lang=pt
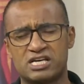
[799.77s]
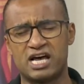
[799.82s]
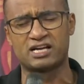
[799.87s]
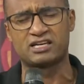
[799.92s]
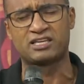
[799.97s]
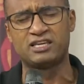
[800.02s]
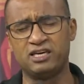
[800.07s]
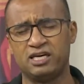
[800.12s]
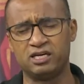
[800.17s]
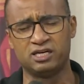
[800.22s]

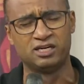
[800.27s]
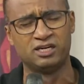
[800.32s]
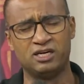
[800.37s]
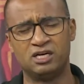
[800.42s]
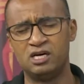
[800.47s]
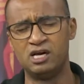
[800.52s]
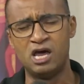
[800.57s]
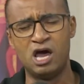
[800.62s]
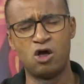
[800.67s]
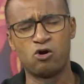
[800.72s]
aqui
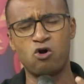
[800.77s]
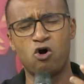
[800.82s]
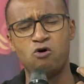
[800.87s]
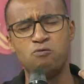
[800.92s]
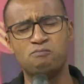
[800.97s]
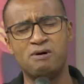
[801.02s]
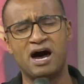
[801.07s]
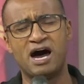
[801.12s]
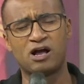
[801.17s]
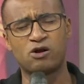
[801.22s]
com
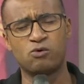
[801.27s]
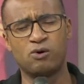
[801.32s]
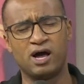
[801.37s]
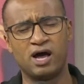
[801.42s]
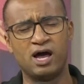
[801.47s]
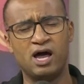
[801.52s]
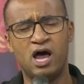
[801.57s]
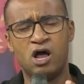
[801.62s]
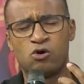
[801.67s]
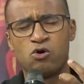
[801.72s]
mágoa,
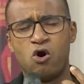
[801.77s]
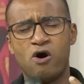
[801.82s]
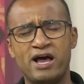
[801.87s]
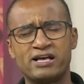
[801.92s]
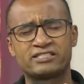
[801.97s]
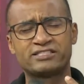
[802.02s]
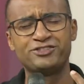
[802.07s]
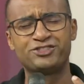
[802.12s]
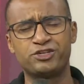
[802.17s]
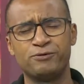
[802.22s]
com
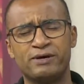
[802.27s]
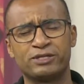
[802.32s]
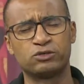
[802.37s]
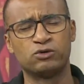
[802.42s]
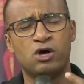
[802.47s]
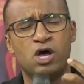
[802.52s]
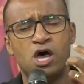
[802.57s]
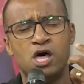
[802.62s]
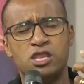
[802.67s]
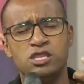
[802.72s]
ressentimento,
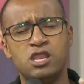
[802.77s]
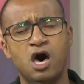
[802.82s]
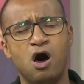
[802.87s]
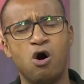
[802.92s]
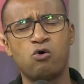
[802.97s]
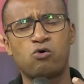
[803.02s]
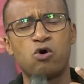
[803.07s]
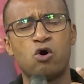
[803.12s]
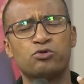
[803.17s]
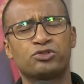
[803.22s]
não
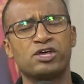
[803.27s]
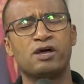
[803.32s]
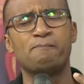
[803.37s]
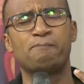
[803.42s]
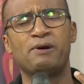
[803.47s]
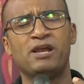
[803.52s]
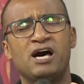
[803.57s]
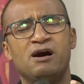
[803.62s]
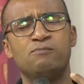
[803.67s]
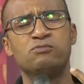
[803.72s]

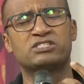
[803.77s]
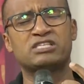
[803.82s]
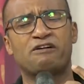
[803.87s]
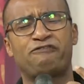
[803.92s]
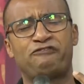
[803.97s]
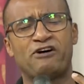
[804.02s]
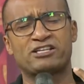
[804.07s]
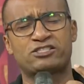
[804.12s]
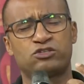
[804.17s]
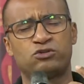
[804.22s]
contemplamos a
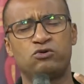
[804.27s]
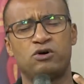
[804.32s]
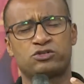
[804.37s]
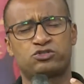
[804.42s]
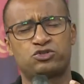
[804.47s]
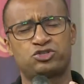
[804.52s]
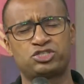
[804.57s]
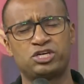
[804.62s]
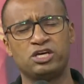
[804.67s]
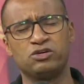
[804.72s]
face de
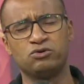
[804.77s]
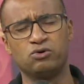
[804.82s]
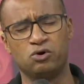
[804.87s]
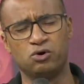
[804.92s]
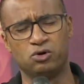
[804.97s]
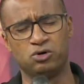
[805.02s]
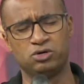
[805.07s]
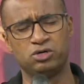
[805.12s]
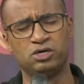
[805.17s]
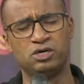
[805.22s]
nosso Senhor.